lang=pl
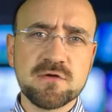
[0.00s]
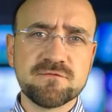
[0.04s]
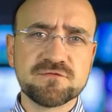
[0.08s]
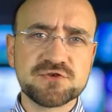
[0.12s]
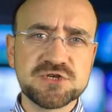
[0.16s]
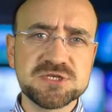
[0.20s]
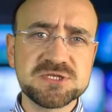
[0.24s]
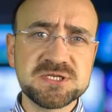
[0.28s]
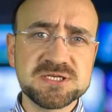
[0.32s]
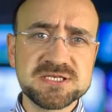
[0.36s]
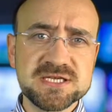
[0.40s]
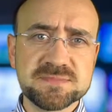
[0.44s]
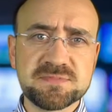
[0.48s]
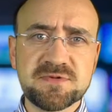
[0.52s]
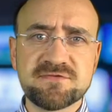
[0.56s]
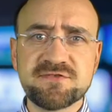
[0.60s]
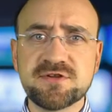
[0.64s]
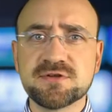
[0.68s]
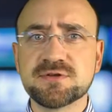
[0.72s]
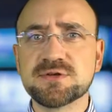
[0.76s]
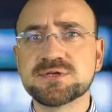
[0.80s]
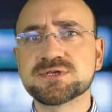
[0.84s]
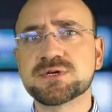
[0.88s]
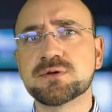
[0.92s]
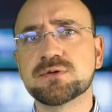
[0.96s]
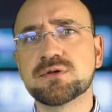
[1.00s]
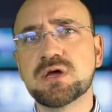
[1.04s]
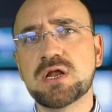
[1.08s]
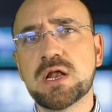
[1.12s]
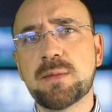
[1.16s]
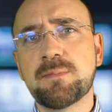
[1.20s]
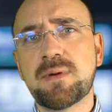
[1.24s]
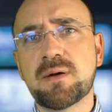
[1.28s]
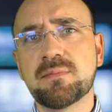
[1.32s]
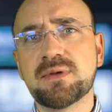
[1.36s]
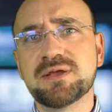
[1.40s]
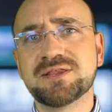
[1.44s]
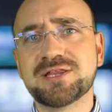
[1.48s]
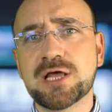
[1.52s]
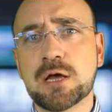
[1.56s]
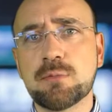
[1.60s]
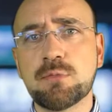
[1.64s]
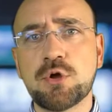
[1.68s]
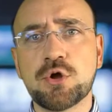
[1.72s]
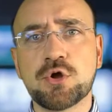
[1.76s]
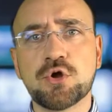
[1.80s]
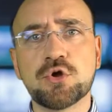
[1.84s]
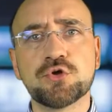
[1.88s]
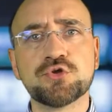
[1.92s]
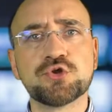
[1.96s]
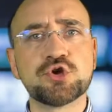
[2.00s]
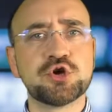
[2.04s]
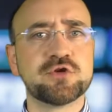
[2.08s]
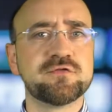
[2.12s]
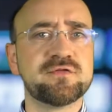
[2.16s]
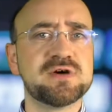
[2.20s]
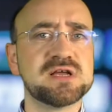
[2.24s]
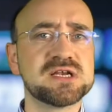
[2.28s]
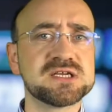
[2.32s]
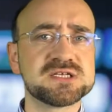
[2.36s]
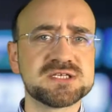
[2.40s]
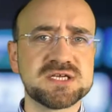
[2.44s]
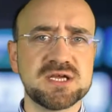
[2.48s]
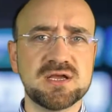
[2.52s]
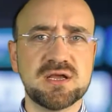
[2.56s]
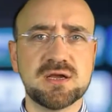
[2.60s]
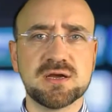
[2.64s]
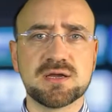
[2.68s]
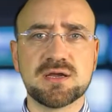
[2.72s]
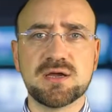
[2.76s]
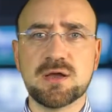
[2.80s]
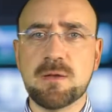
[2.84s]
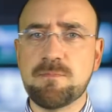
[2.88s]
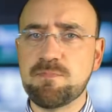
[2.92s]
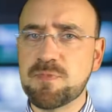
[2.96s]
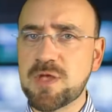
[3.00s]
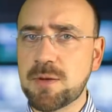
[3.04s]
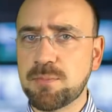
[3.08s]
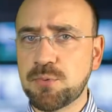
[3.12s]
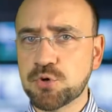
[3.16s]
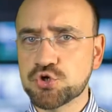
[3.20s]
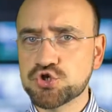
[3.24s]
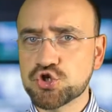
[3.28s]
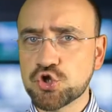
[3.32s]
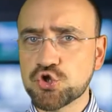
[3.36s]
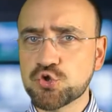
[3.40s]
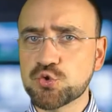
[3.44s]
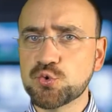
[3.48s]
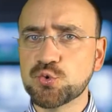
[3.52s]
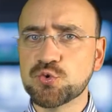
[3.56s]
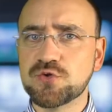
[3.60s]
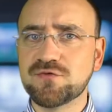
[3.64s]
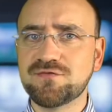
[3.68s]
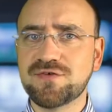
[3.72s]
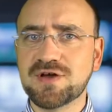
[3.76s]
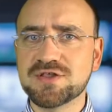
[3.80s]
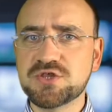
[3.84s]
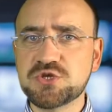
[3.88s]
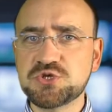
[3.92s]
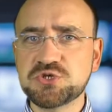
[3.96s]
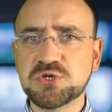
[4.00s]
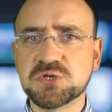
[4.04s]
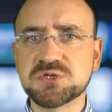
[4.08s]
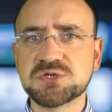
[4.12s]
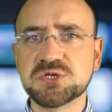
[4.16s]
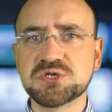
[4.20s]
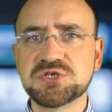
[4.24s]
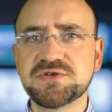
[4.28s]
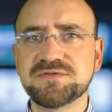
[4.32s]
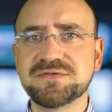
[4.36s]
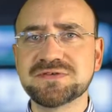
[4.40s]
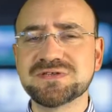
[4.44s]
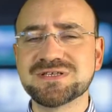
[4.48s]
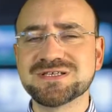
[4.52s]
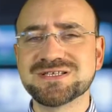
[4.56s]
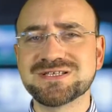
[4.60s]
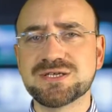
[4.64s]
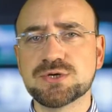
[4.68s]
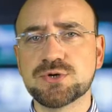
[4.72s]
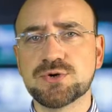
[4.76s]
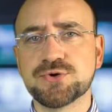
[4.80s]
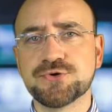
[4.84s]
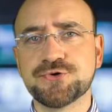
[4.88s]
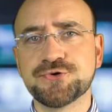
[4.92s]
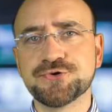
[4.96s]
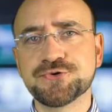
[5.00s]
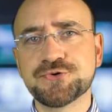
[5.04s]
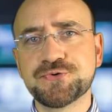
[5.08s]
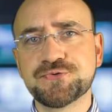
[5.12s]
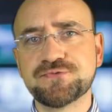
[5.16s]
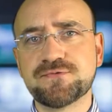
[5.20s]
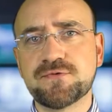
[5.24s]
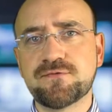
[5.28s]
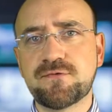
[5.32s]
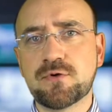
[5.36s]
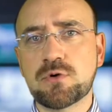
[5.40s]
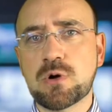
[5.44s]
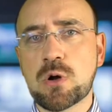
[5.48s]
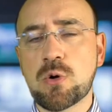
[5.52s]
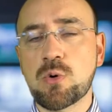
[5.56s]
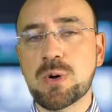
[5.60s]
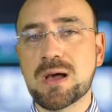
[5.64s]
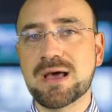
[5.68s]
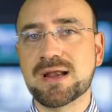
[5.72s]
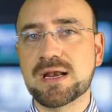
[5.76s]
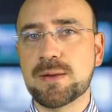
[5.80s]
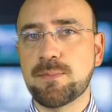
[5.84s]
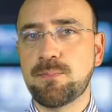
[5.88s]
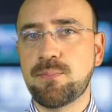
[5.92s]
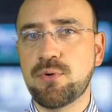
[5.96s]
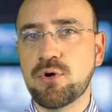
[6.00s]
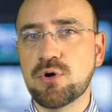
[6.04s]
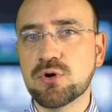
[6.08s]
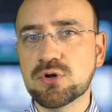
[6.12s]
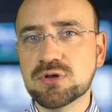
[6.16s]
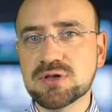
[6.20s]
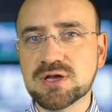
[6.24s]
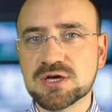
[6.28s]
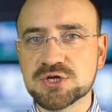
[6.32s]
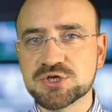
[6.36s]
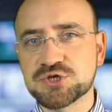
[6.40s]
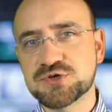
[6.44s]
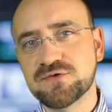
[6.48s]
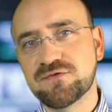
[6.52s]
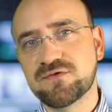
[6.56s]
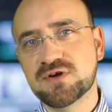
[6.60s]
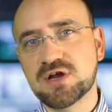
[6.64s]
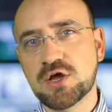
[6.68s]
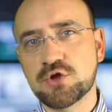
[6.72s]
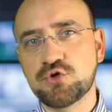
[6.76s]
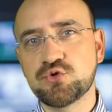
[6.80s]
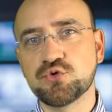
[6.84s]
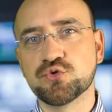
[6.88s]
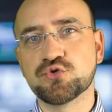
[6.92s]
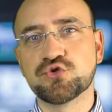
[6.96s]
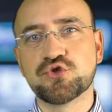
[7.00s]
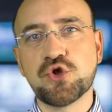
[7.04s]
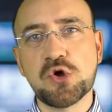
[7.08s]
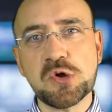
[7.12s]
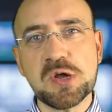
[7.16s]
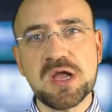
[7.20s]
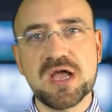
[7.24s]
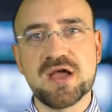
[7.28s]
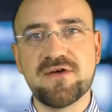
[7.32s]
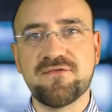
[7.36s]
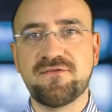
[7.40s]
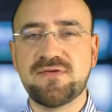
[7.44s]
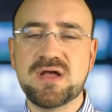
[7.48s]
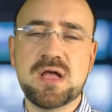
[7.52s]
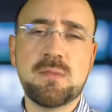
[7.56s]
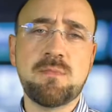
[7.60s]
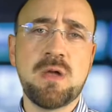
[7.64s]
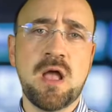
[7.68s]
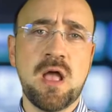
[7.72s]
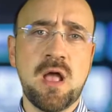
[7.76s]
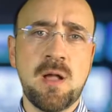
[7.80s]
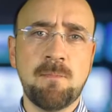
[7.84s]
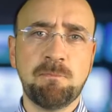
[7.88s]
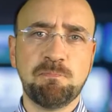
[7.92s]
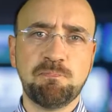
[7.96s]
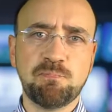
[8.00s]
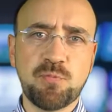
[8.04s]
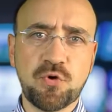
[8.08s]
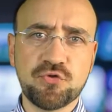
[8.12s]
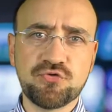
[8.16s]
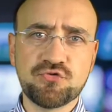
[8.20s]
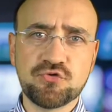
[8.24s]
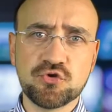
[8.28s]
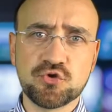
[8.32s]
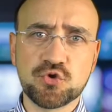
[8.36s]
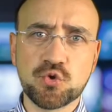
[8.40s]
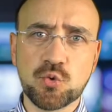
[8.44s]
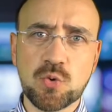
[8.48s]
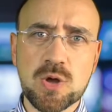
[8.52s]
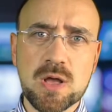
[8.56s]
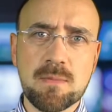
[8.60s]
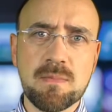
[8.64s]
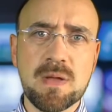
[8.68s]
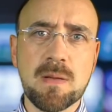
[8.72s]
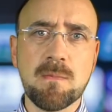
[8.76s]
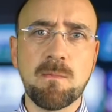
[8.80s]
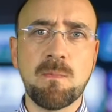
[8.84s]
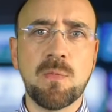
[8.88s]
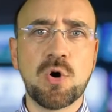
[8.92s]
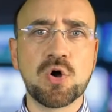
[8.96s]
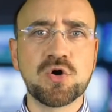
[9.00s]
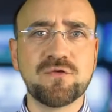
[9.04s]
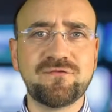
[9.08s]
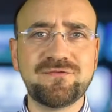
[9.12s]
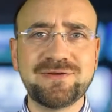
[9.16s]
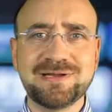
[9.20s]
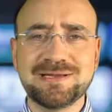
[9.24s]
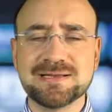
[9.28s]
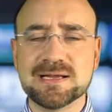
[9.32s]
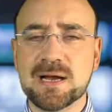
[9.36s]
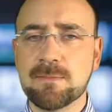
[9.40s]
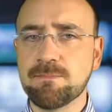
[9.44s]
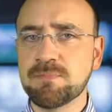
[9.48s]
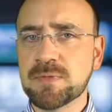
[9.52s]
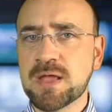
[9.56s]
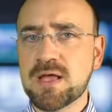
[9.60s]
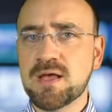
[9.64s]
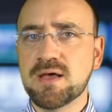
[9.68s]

Wszyscy zapewne doskonale pamiętamy kontrowersje, jakie na początku 2019 roku wywołał reportaż w radiu TOK FM pod tytułem Morfina.